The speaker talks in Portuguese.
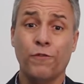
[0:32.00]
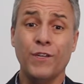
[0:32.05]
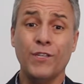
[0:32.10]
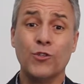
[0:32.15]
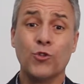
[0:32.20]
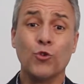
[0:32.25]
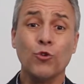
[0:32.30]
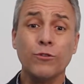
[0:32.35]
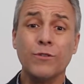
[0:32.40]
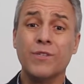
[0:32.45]

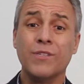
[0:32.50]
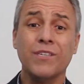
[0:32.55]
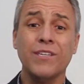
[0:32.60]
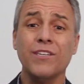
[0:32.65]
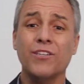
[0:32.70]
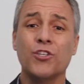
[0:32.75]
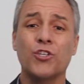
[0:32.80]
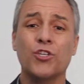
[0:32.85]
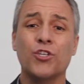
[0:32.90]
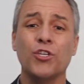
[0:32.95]
fez todo
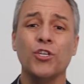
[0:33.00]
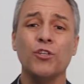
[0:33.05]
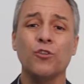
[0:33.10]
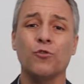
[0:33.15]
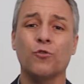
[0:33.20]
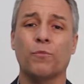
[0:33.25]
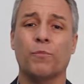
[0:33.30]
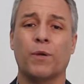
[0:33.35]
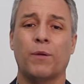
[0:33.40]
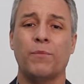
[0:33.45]

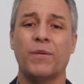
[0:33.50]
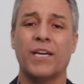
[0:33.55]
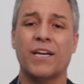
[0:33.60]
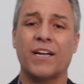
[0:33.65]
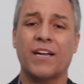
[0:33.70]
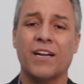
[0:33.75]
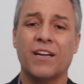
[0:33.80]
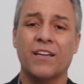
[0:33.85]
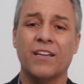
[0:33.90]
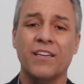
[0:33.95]
sentido para minha
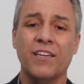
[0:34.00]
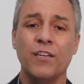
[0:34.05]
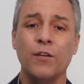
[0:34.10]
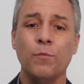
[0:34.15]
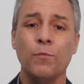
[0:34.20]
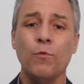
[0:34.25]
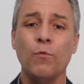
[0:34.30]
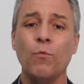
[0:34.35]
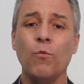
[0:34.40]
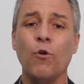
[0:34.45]
carreira e
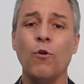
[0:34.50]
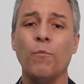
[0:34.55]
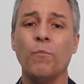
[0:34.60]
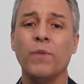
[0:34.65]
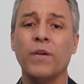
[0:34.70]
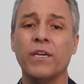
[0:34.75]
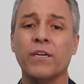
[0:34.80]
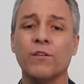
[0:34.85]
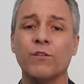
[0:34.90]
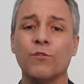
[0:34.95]
para o
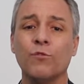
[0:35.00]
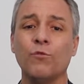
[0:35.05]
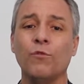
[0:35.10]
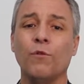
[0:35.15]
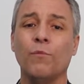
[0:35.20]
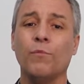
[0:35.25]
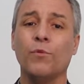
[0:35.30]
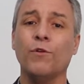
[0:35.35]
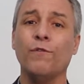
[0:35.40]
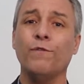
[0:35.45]
momento
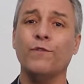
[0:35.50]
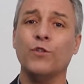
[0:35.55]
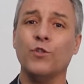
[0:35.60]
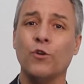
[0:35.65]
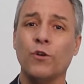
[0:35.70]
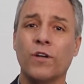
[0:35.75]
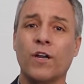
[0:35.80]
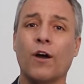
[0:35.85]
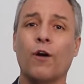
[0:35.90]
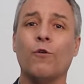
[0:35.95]

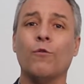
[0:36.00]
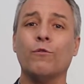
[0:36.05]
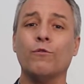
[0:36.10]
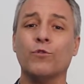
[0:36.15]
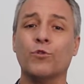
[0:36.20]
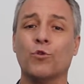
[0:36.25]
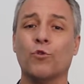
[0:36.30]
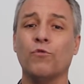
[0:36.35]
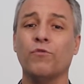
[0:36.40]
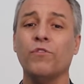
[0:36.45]
profissional que
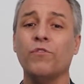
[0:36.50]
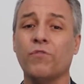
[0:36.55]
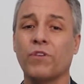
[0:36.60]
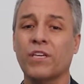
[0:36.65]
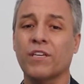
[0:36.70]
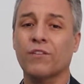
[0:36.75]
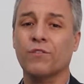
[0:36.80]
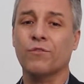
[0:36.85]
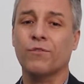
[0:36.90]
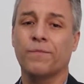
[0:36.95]
estou
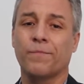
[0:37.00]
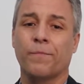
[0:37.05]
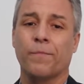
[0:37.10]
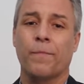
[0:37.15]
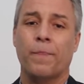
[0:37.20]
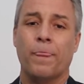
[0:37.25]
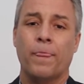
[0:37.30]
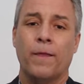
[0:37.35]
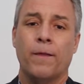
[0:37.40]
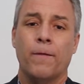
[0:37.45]
vivendo.
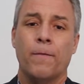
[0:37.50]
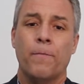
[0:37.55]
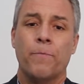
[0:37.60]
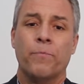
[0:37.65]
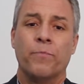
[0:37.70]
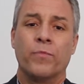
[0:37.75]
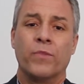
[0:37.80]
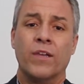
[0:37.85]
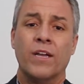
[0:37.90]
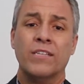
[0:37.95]

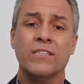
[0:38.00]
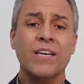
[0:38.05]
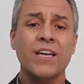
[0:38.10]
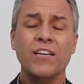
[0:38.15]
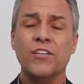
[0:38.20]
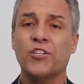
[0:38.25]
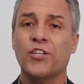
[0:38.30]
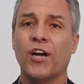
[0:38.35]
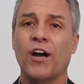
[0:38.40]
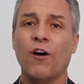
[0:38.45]

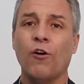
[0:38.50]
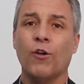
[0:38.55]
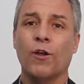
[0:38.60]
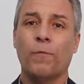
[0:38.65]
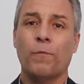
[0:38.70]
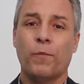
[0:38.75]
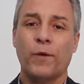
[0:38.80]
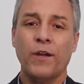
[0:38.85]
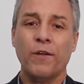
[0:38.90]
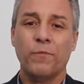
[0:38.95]
Sala de
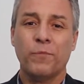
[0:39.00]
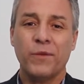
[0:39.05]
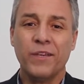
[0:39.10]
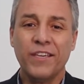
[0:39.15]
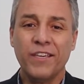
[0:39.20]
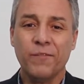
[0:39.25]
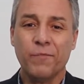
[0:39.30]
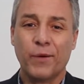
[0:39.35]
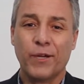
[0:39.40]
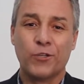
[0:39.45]
aula, para
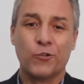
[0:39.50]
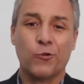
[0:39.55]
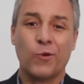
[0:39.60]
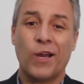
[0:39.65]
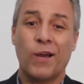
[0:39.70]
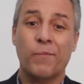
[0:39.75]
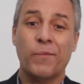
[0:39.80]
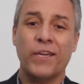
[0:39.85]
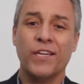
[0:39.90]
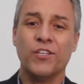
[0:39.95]
mim,
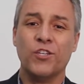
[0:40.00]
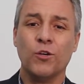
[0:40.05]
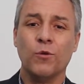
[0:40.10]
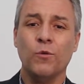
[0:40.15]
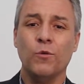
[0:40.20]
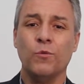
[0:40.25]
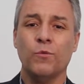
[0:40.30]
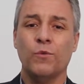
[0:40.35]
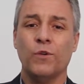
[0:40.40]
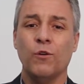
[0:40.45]
particularmente, é
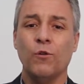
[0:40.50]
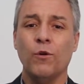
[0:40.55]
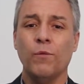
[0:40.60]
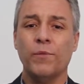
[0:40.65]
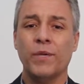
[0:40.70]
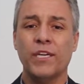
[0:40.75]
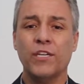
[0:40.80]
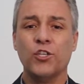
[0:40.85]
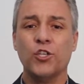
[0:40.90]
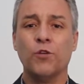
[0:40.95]
um, é um
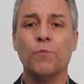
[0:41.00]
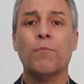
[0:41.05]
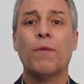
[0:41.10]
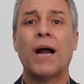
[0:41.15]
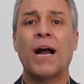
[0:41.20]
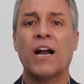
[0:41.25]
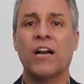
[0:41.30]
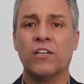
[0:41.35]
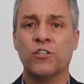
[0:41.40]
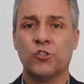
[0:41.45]
ambiente
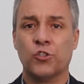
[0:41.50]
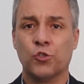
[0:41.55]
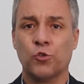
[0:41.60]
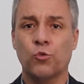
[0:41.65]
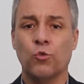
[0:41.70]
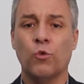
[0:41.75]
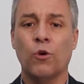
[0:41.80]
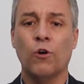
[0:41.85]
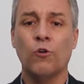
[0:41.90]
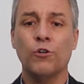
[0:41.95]

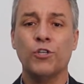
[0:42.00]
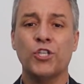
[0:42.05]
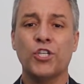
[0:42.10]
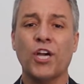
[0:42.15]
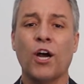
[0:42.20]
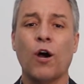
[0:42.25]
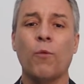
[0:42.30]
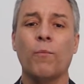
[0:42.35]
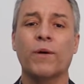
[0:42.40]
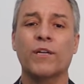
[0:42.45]
mágico, onde
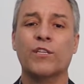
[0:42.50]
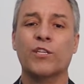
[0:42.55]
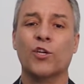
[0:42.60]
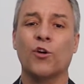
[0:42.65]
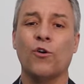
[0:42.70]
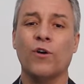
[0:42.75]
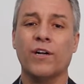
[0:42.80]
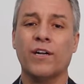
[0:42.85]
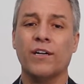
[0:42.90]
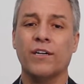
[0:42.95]
há uma
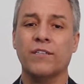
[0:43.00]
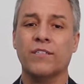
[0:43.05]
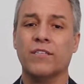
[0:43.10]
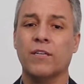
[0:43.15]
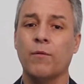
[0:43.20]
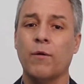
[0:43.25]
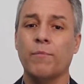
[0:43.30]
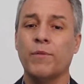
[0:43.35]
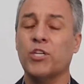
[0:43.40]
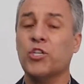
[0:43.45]
troca
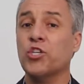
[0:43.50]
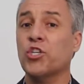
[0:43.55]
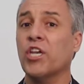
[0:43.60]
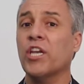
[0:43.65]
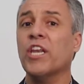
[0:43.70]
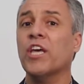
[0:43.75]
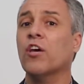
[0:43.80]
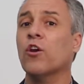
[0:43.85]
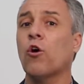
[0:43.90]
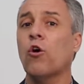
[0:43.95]
extremamente
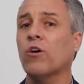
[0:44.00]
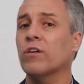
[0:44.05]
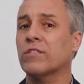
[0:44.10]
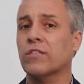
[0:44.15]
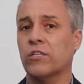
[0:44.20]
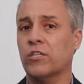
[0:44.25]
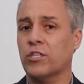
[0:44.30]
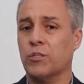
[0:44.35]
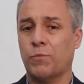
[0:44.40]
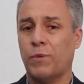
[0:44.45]

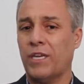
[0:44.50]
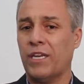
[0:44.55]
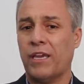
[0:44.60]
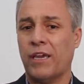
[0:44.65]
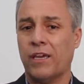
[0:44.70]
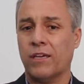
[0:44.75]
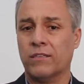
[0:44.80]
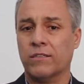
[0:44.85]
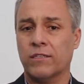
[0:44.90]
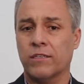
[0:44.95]
generosa de
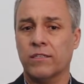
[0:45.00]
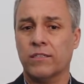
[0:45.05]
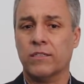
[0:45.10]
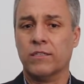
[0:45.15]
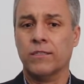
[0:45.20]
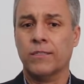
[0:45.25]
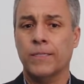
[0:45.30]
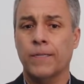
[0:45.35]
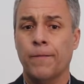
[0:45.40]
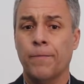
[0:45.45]

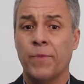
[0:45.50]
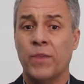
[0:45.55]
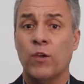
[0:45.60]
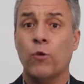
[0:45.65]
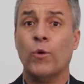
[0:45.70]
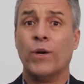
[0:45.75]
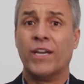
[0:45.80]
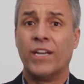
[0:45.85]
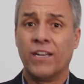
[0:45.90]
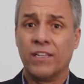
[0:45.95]
experiências.
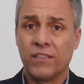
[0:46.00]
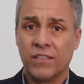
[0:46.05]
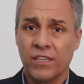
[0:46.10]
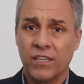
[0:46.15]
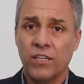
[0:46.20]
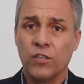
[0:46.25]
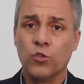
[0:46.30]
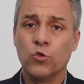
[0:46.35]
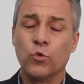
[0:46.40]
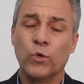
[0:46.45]
Eu
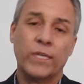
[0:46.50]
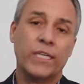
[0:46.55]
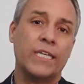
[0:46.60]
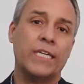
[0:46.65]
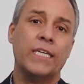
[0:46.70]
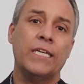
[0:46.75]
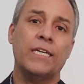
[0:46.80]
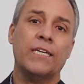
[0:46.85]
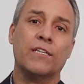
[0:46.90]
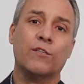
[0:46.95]
agradeço
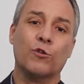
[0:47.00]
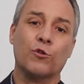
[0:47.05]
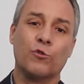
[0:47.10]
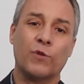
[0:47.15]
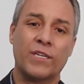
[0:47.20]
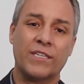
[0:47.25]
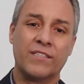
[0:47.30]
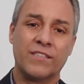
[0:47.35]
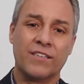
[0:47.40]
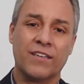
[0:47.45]
aqui a
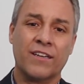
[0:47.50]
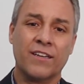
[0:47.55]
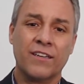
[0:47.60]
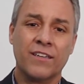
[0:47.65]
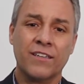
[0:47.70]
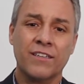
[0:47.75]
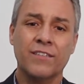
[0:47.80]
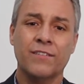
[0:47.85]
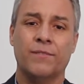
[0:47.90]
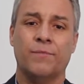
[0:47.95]
doutora
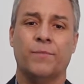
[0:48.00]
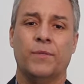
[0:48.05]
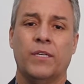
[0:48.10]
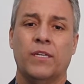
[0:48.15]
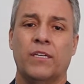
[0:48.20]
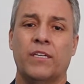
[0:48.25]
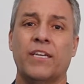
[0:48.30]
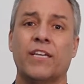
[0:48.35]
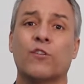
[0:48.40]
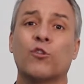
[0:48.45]
Sara
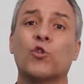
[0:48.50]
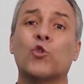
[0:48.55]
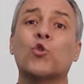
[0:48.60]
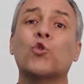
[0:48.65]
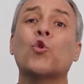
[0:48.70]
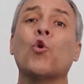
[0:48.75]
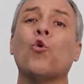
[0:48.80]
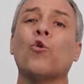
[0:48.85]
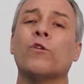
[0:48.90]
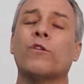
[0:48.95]
e a
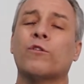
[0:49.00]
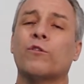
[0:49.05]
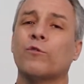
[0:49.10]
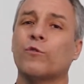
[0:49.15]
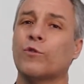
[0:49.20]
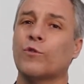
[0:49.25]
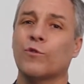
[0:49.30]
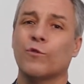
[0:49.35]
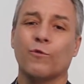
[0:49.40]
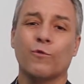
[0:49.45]

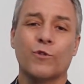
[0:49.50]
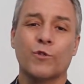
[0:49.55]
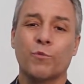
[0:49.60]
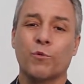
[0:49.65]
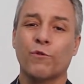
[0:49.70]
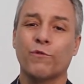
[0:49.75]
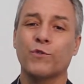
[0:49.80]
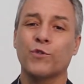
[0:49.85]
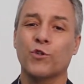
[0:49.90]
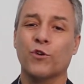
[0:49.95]
todos os
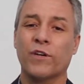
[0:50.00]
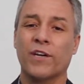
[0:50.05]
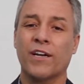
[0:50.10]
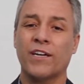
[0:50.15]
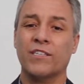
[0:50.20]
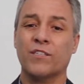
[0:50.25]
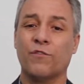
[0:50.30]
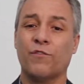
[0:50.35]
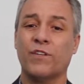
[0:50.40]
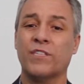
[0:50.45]

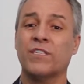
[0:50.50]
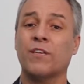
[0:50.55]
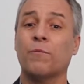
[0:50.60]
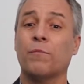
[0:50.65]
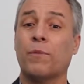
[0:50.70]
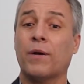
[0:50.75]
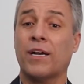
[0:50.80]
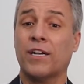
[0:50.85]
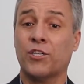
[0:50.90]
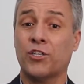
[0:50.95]
profissionais que fazem
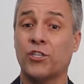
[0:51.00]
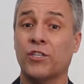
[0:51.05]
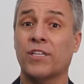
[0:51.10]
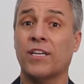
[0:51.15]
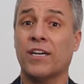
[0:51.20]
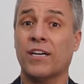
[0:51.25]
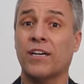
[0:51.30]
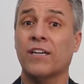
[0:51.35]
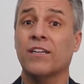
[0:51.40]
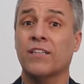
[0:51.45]
parte
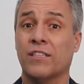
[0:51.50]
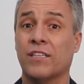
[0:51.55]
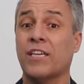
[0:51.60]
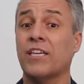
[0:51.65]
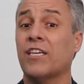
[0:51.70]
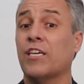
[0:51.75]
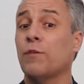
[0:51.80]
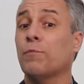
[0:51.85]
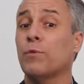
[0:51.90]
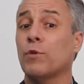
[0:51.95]
da, da
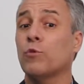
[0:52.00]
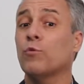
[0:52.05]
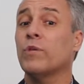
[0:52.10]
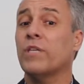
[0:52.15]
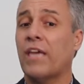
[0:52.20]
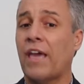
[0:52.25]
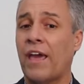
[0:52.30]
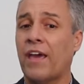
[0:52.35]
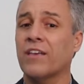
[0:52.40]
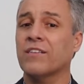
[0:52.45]
equipe do
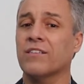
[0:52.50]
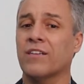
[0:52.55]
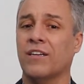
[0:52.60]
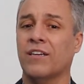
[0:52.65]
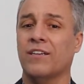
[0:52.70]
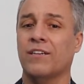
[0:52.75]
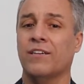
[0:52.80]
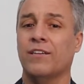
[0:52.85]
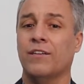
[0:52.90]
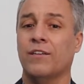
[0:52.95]

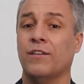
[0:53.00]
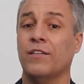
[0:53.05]
IESLA.